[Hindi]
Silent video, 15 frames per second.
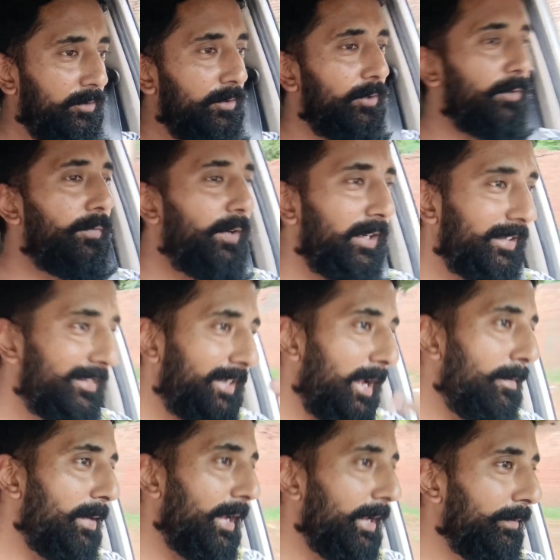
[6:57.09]
तो फर्स्ट
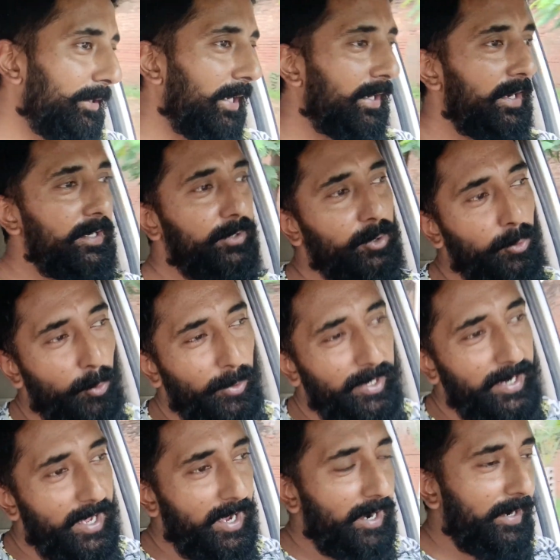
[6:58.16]
टाइम मैंने भी देखा नहीं तो
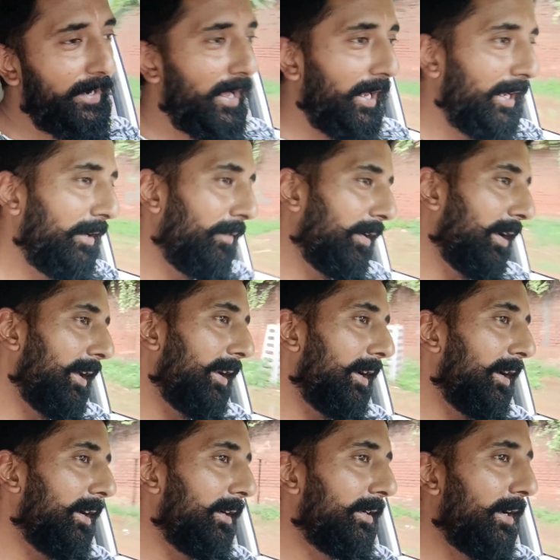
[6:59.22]
नोएडा दिल्ली
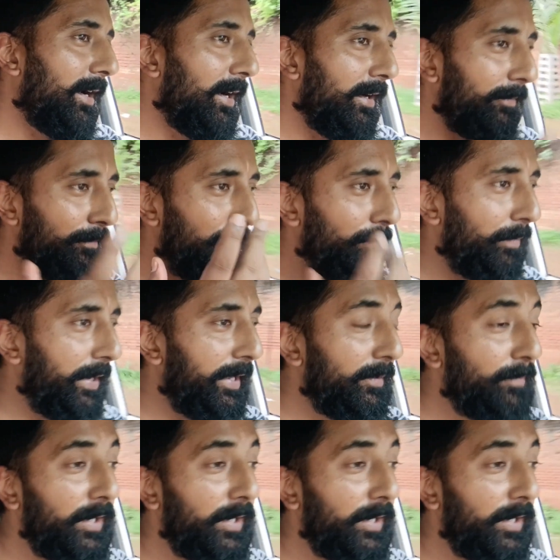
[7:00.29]
वगैरह या बड़ी